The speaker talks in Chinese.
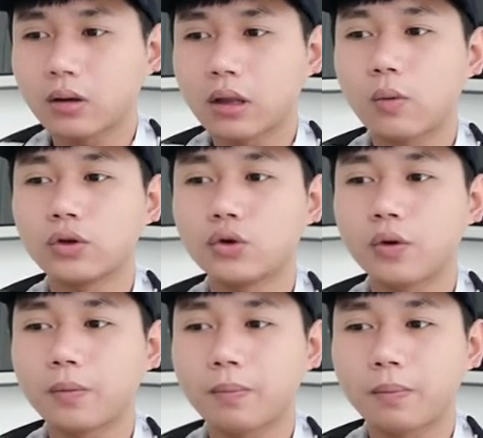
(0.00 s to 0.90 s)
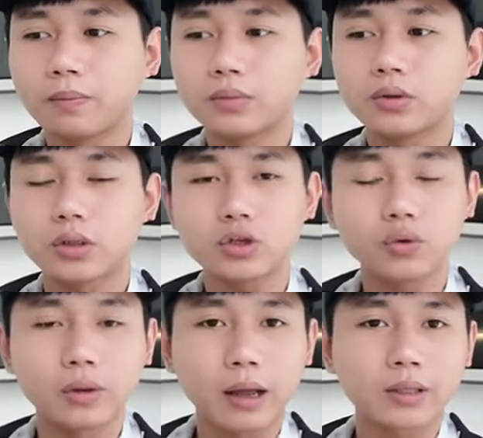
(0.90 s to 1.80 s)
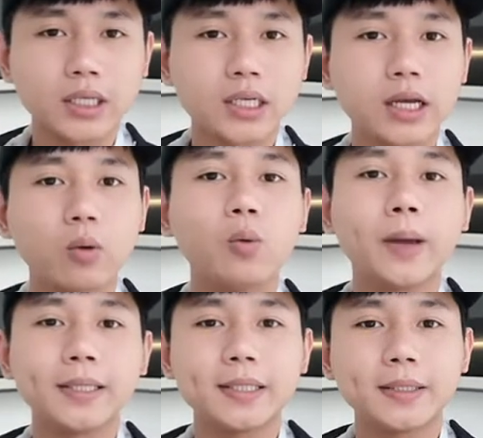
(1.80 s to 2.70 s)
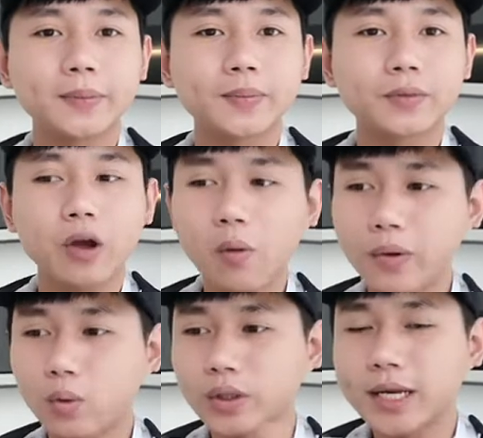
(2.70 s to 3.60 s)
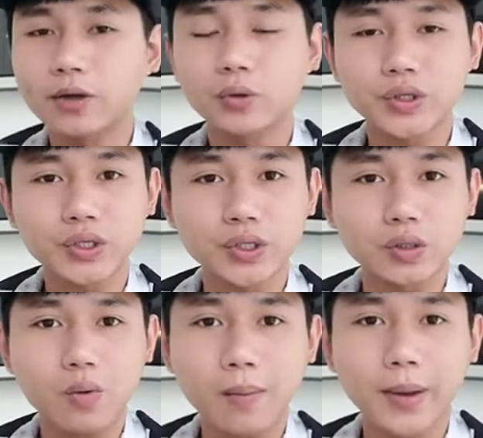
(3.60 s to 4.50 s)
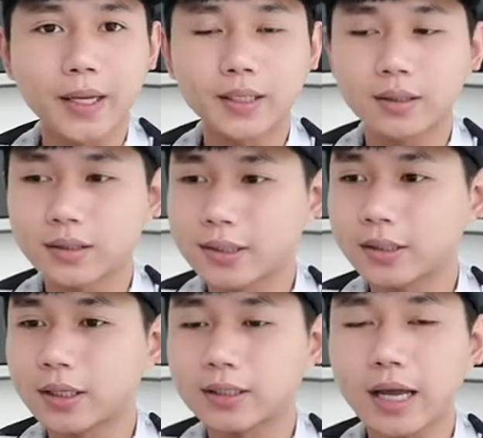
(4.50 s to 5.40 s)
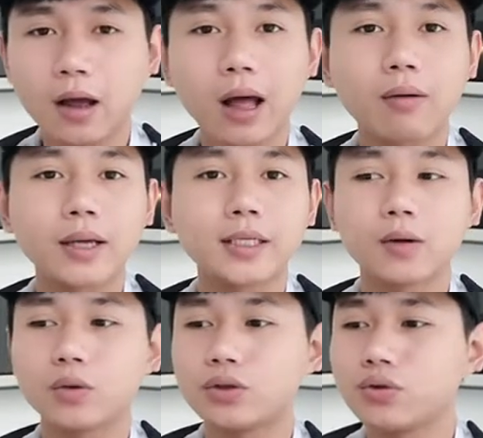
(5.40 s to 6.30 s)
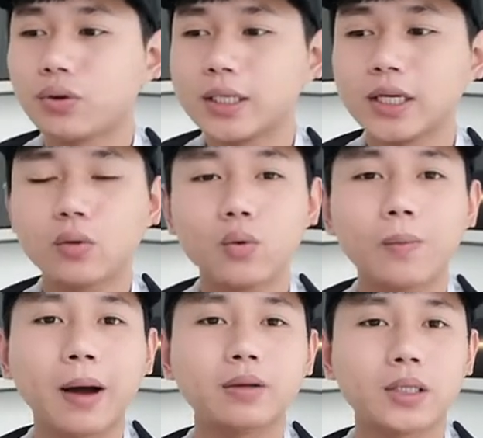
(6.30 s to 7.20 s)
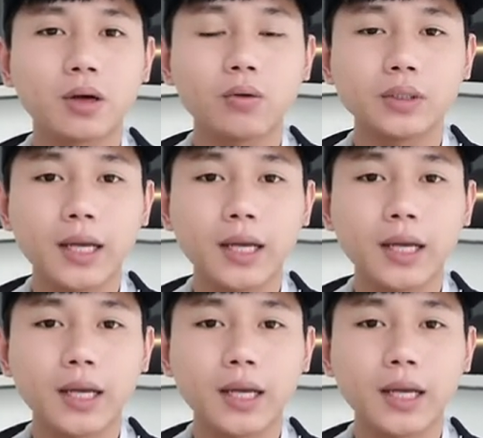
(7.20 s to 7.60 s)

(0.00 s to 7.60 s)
那我就会止损掉这一千五美金。就好比我现在有十万美金的账号来讲，我就用一千五跑这个空